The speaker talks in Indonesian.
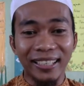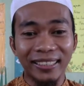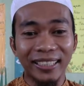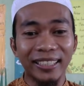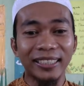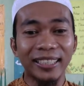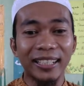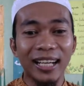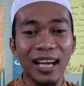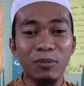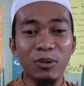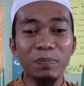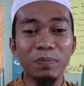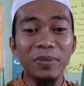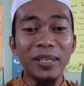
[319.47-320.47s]
ternyata
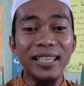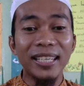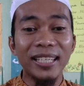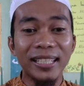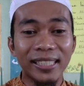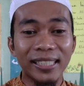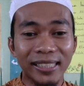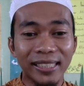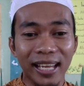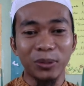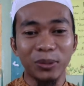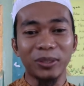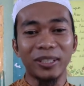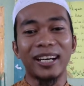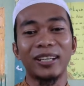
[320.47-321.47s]
kamu bisa
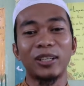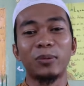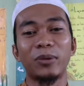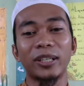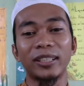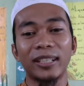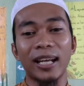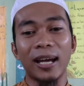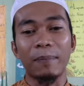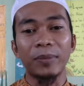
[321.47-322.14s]
juga nomor 6.